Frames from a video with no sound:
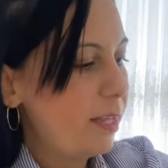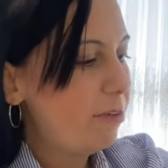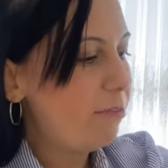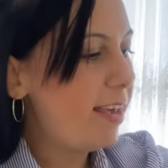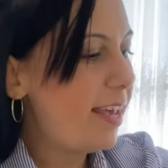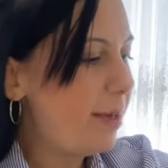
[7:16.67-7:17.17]

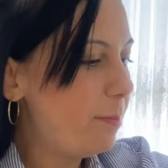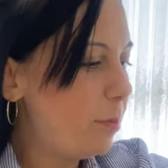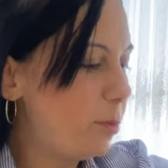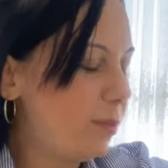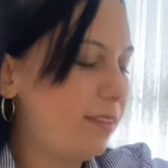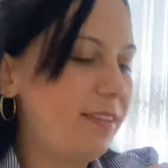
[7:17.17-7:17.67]
Ve
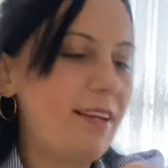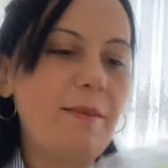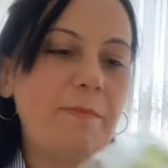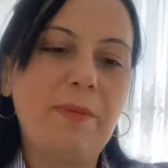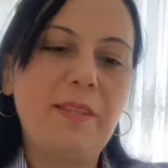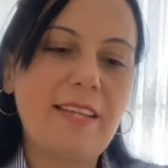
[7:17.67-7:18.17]
burada da
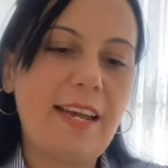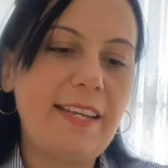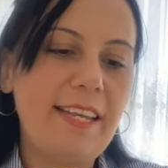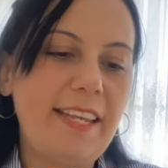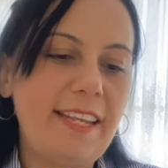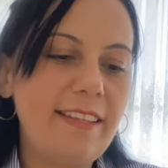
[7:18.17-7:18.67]
bir tane
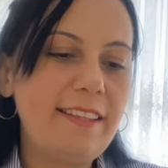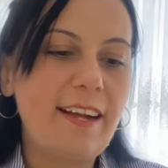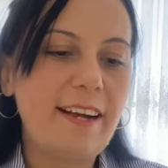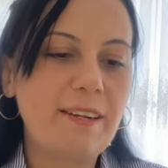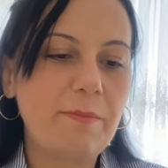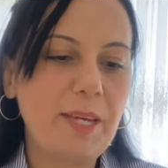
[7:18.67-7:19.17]
yine
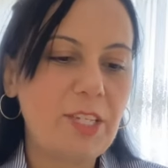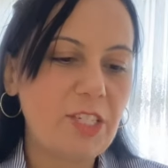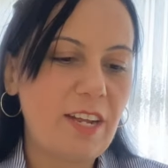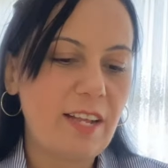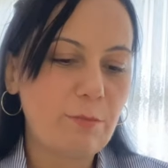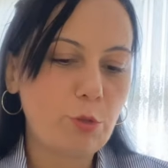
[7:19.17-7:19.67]
araba için
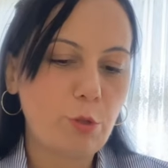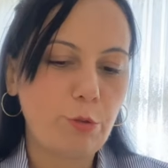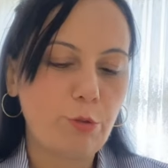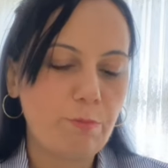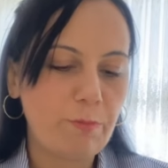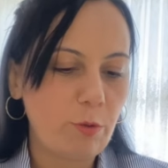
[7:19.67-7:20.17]
almış
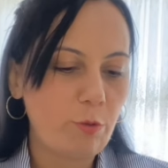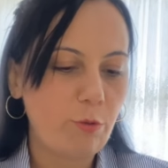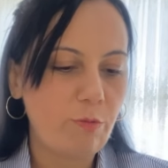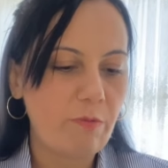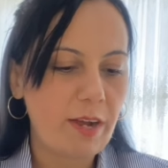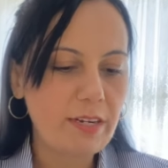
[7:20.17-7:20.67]
olduğum bir
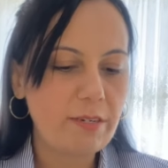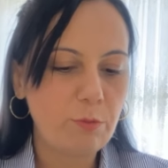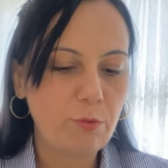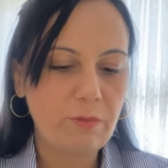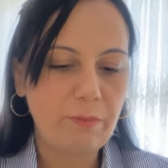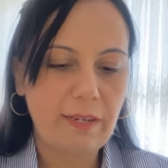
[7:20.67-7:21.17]
ürün var.
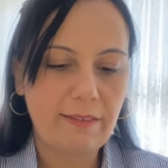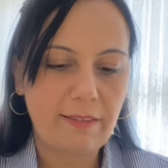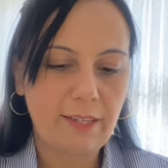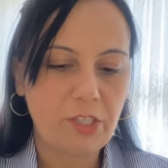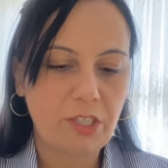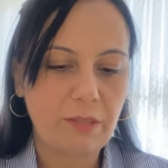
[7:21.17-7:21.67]
Bunu da birlikte
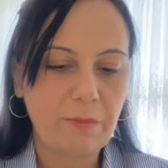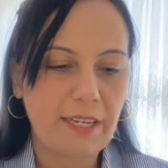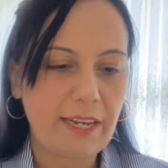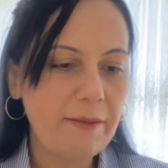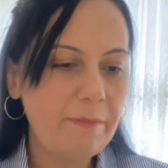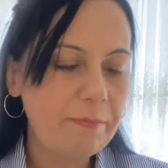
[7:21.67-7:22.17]
açalım
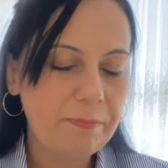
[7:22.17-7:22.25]
yine.